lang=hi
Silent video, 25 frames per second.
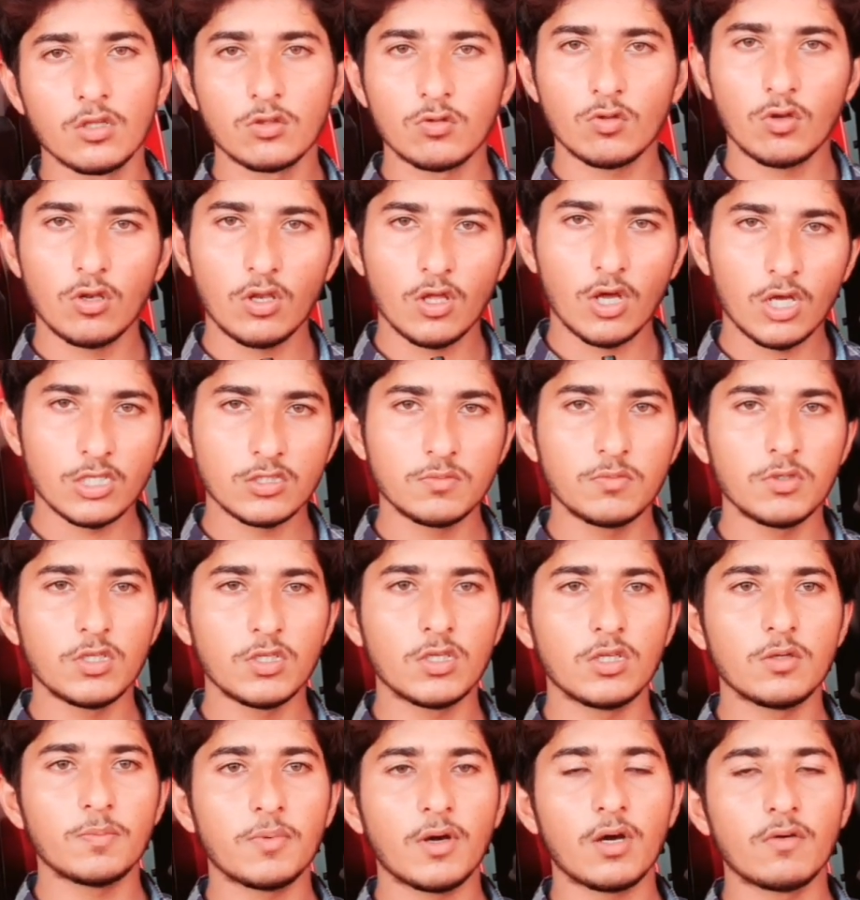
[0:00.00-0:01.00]
तो लाजमी
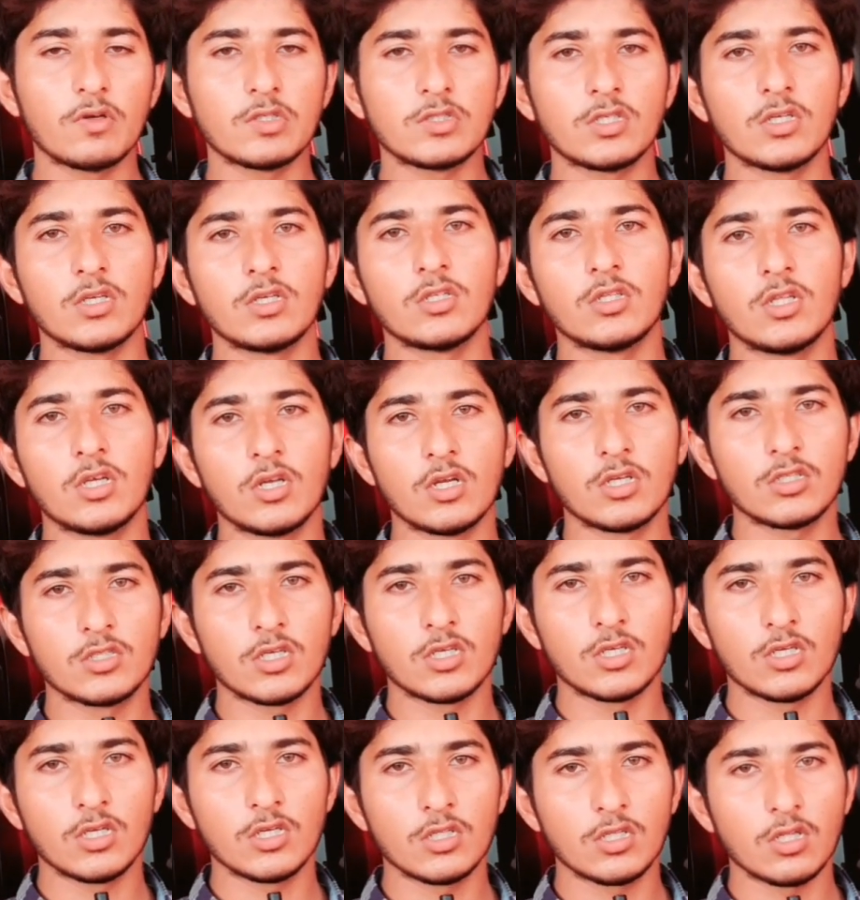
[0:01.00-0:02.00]
इन्हें पावर स्टेयरिंग देना
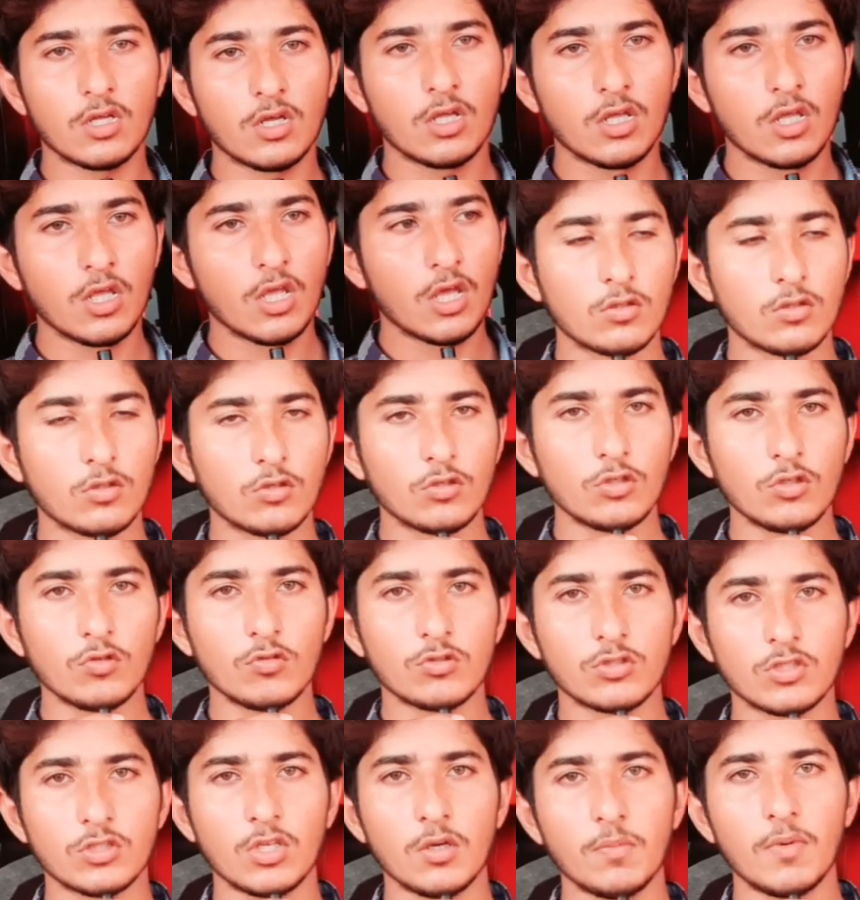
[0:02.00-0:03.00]
चाहिए था तो जी
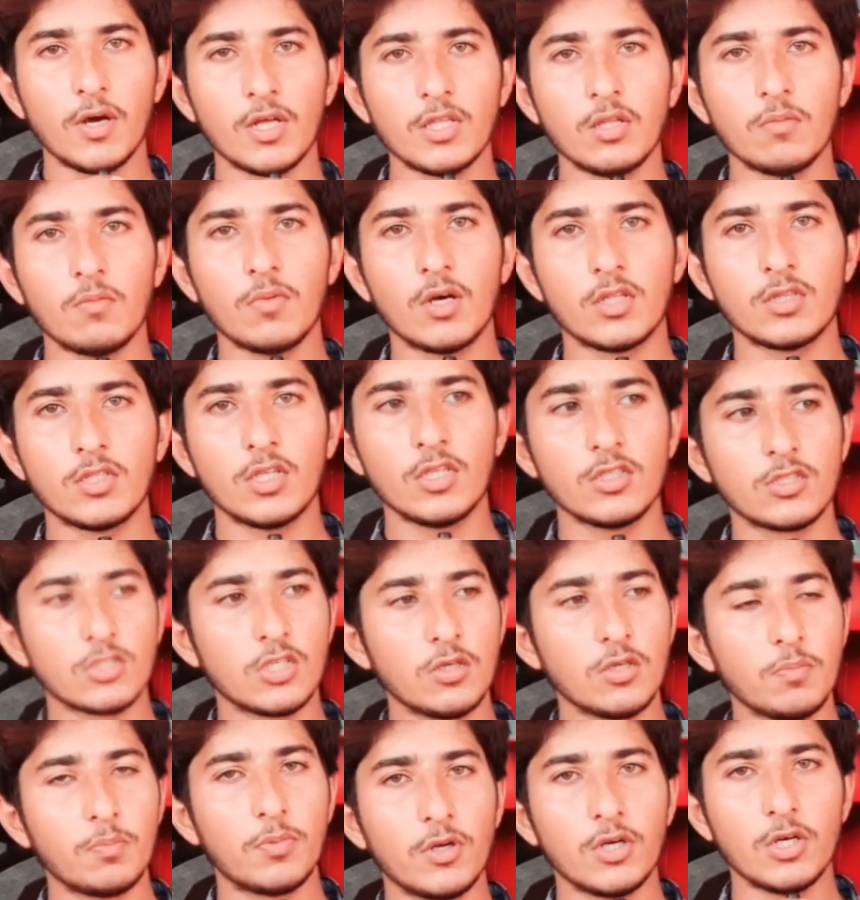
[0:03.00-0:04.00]
उसके बाद हम आते हैं
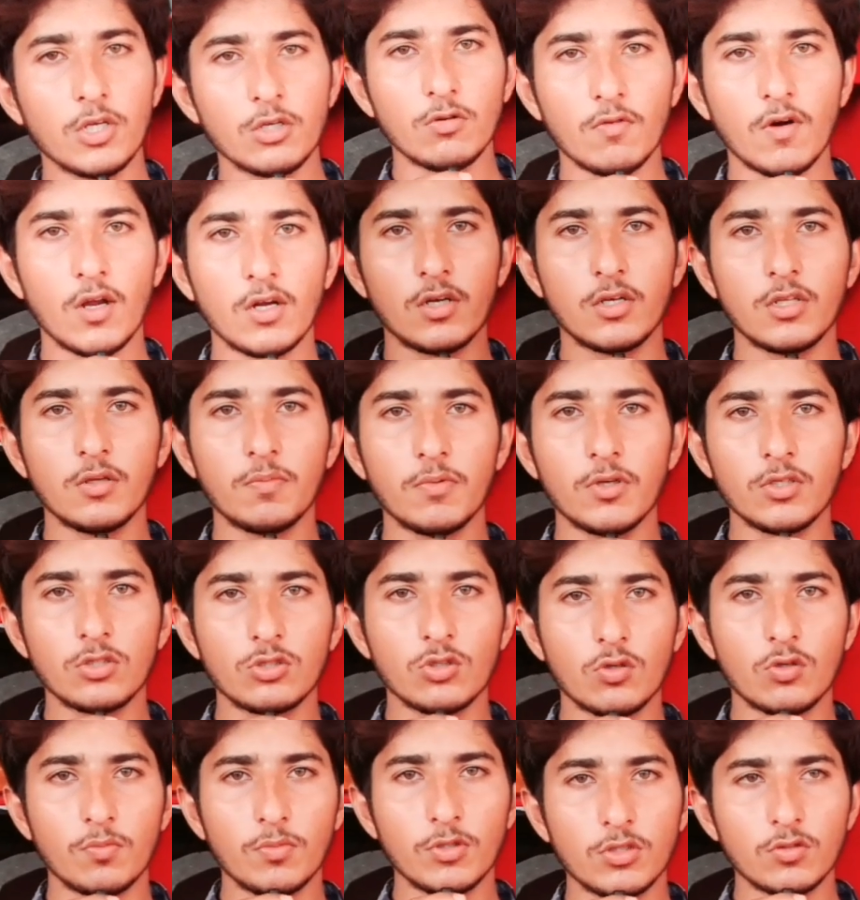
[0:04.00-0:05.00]
इसकी बिल्ड क्वालिटी पे
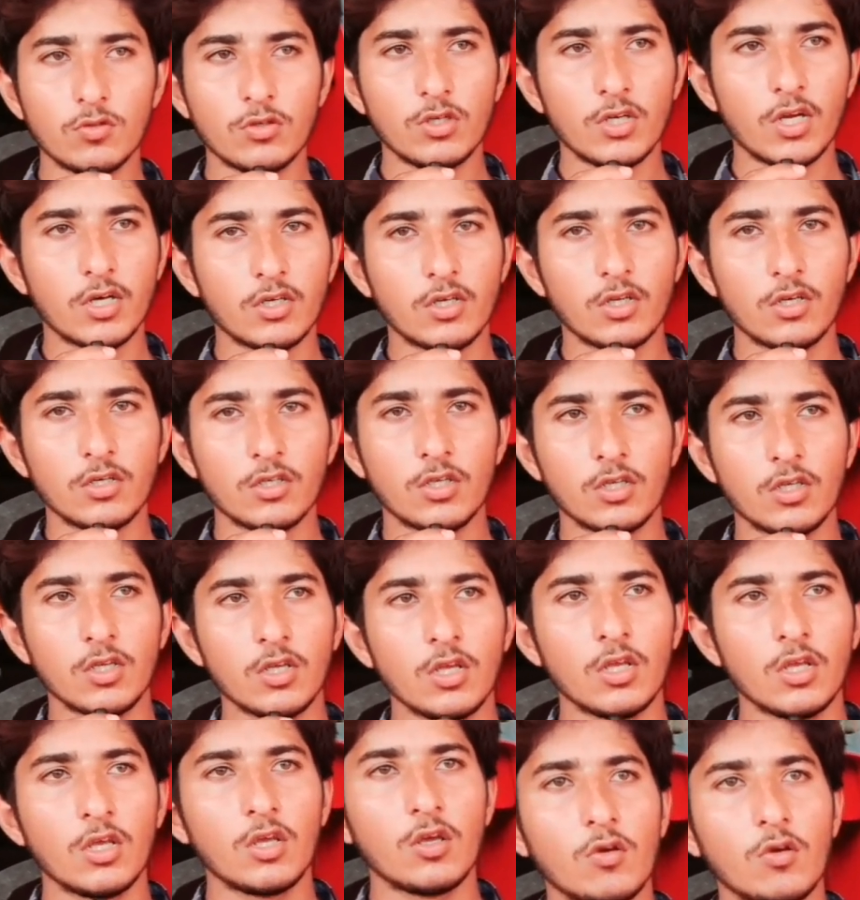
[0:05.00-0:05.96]
चौबीसों ट्रैक्टर की